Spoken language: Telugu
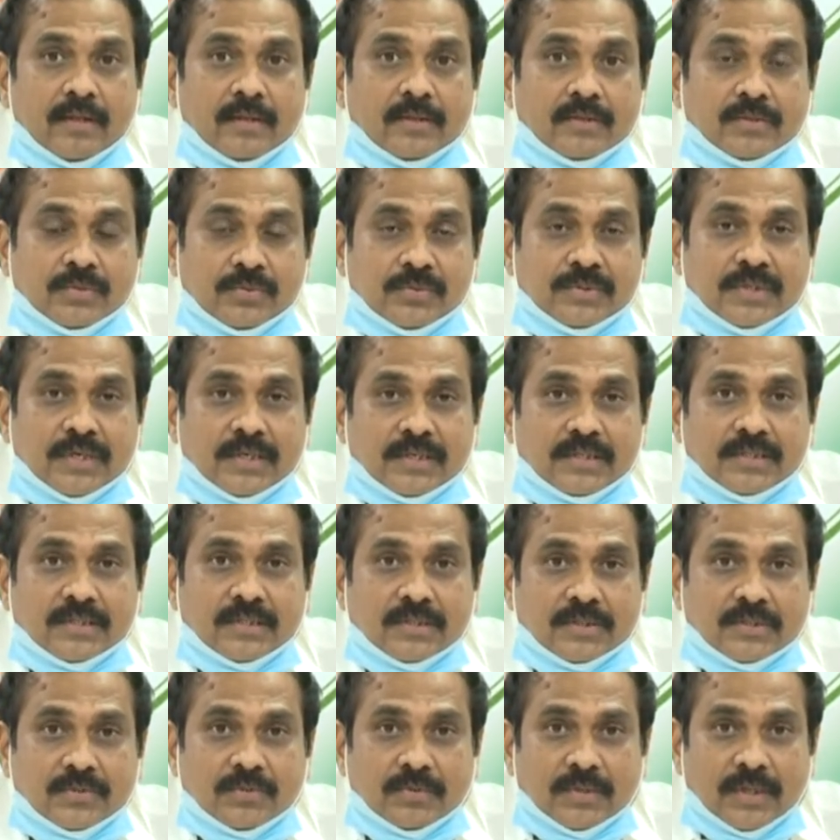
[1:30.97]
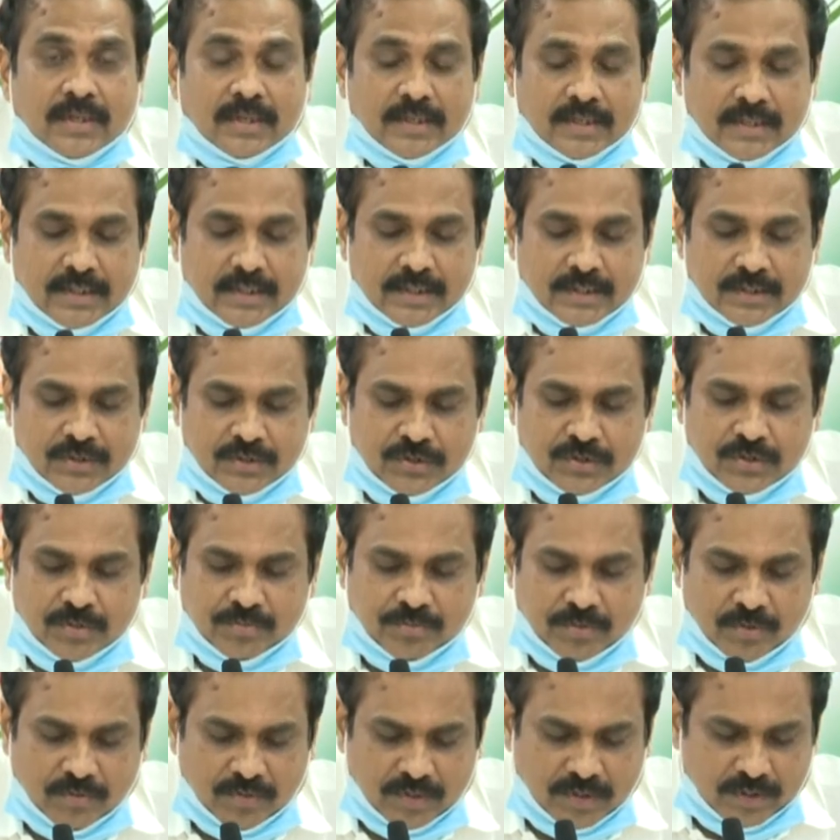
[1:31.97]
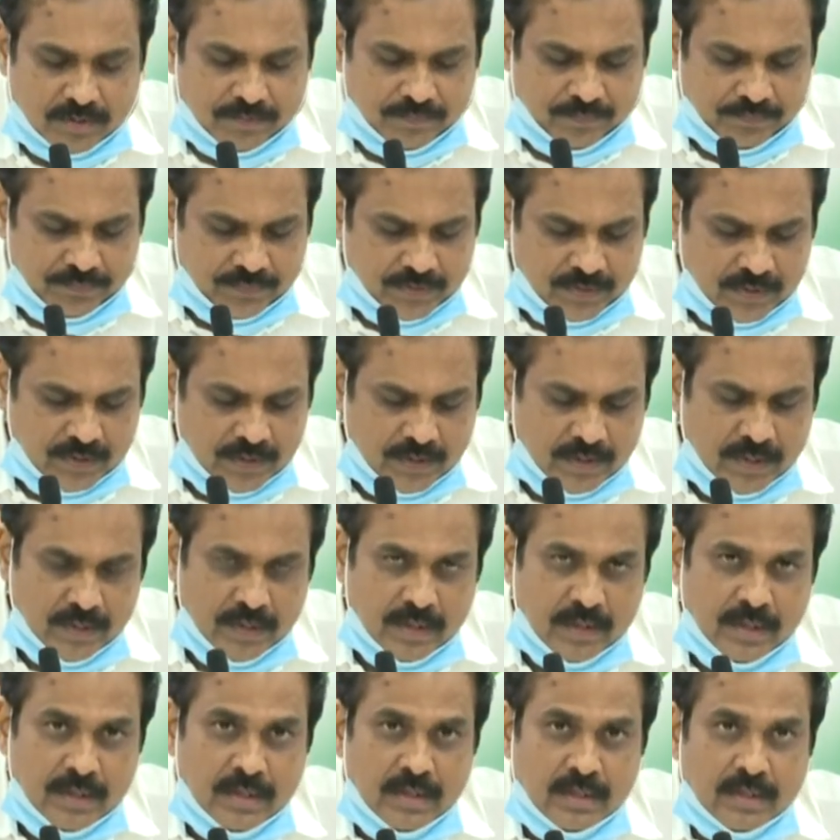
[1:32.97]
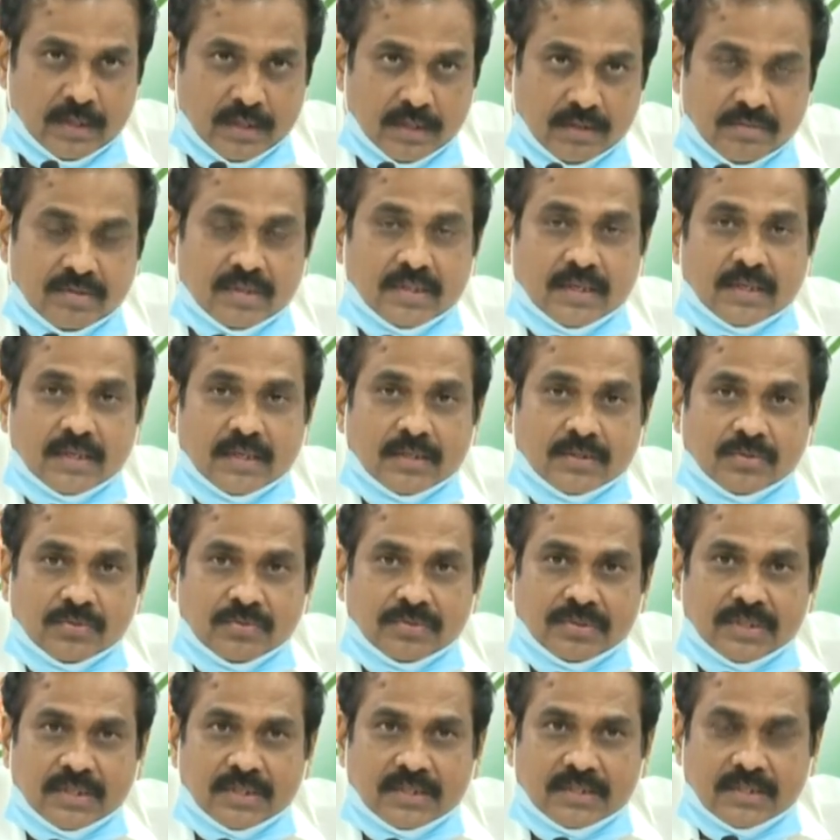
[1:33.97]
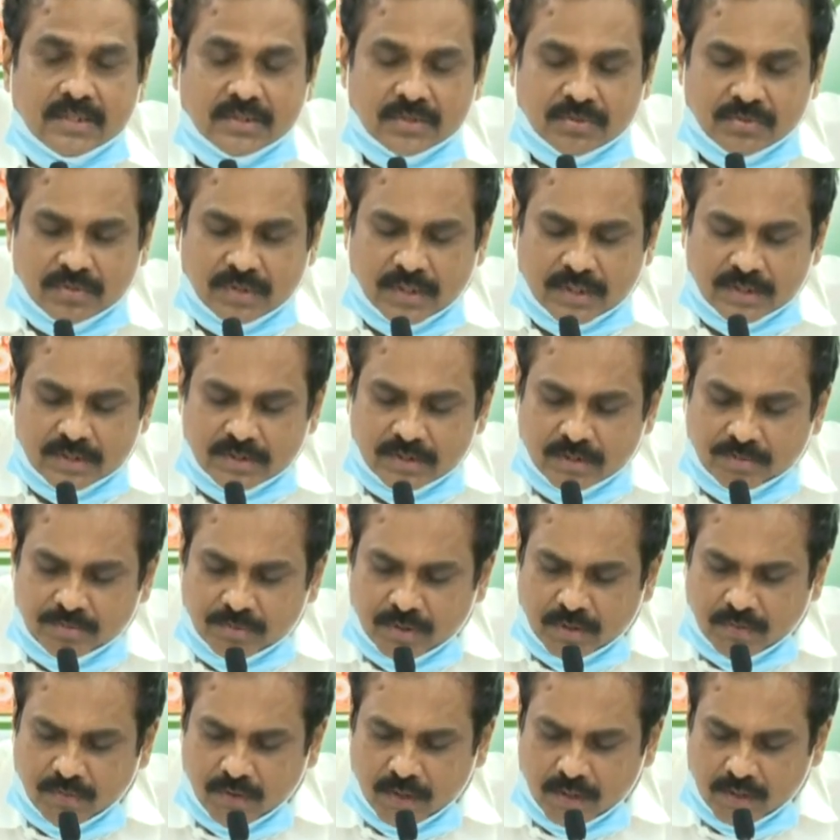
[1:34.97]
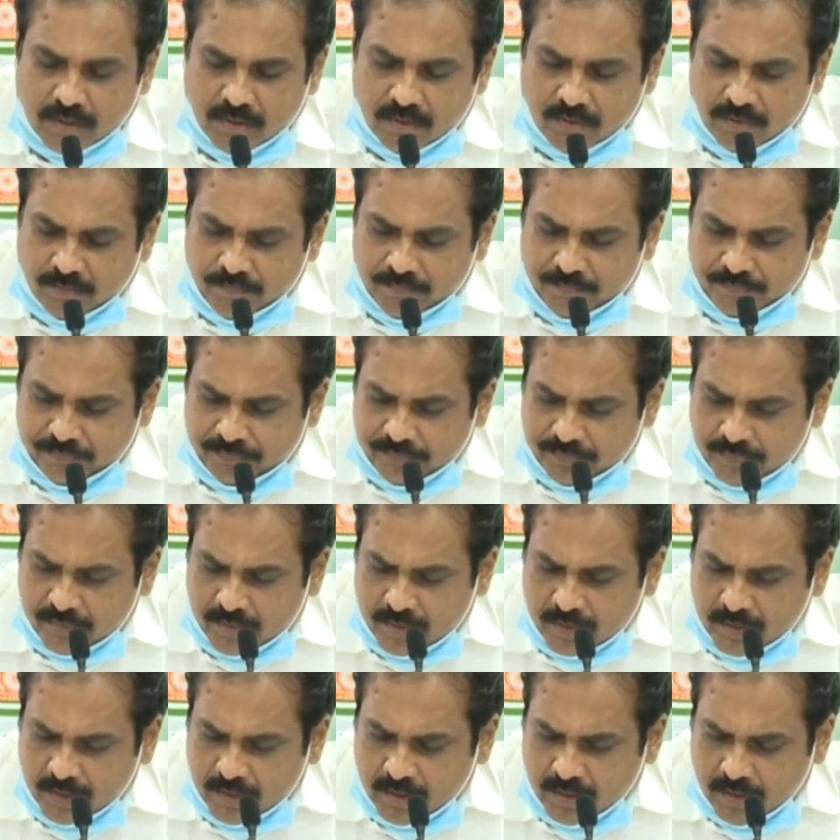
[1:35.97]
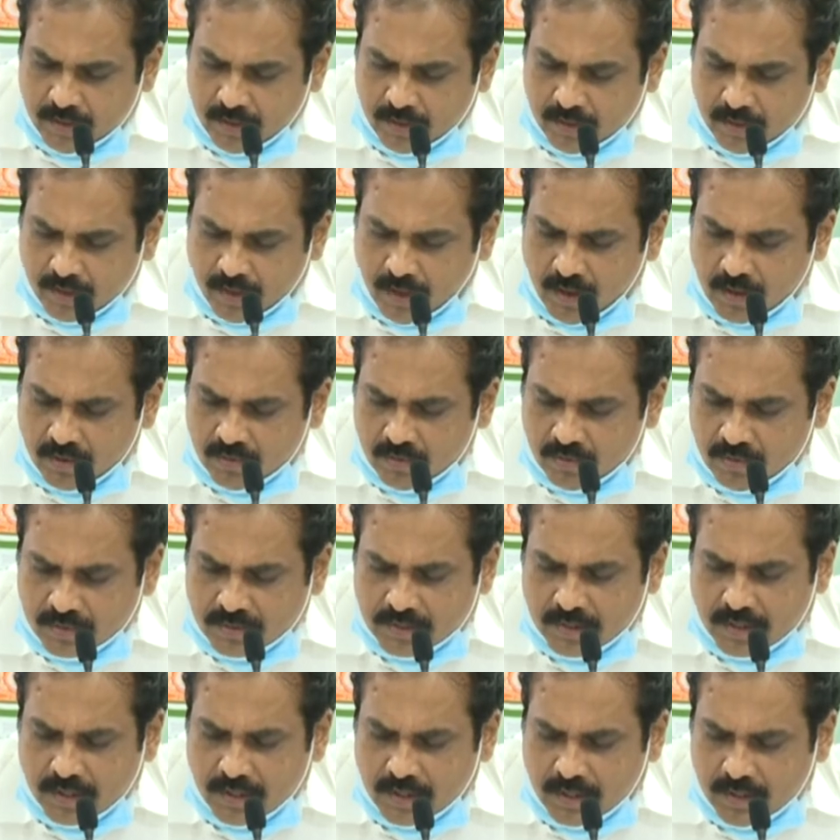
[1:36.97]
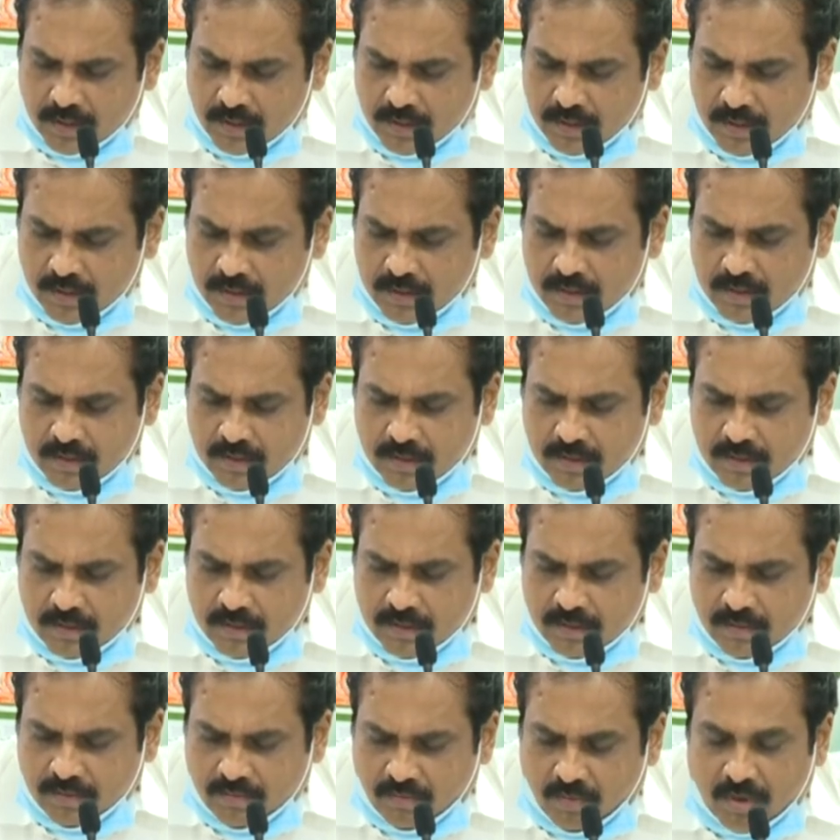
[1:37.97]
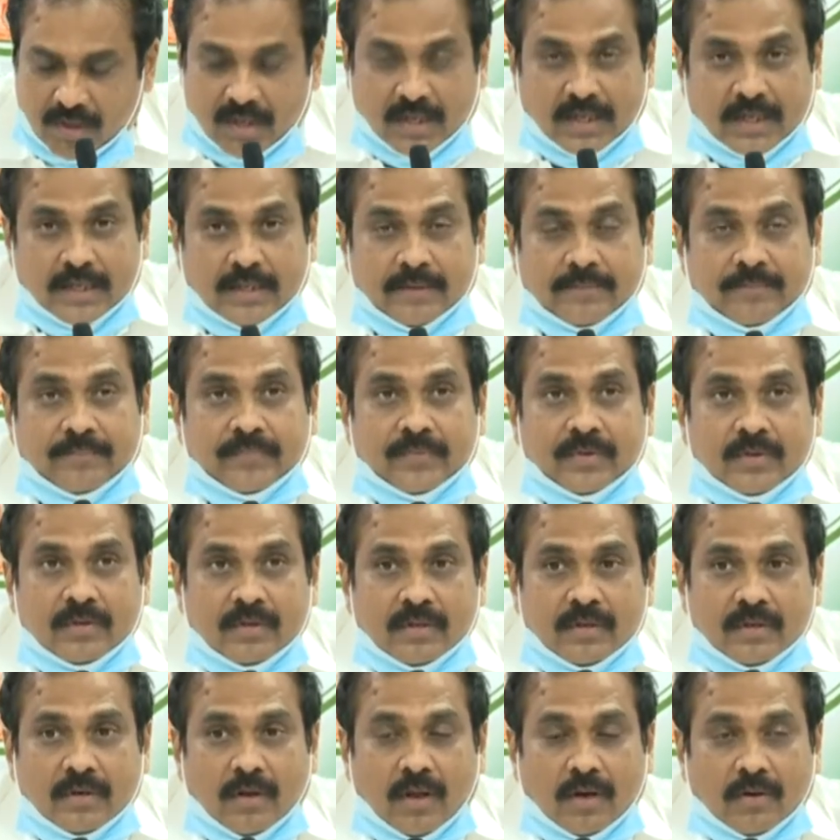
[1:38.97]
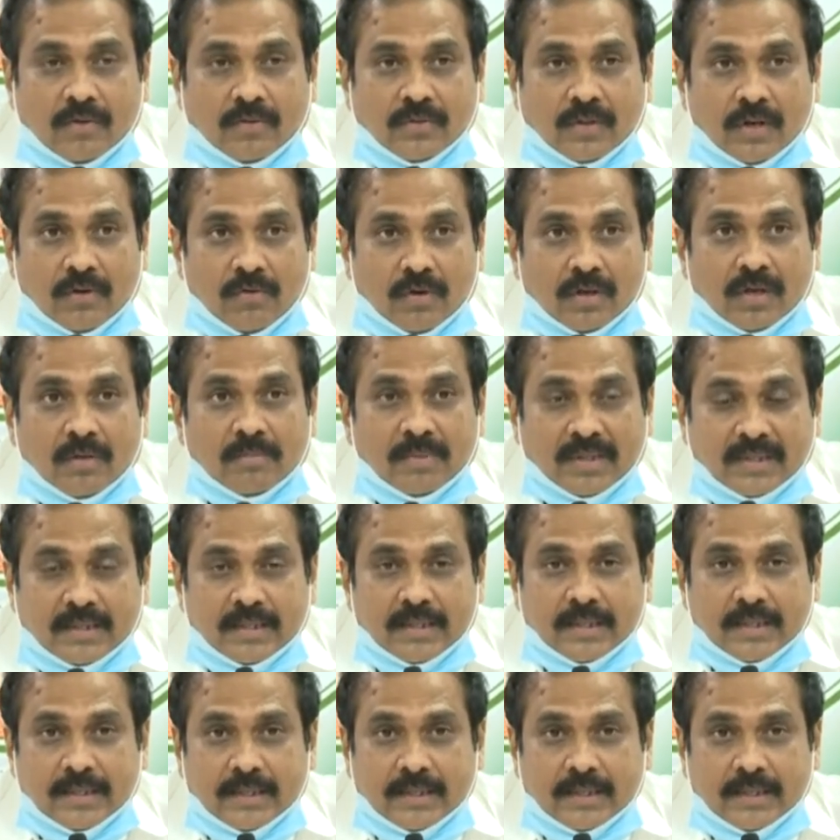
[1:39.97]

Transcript: సూసైడ్స్ చేసుకున్నారని చెప్తూ ఉన్నారు ఈ విధంగా సూసైడ్స్ చేసుకున్నారని చెప్తున్న వారిలో నాలుగు వందల ఒకటి నాలుగు వందల ఒక్క మంది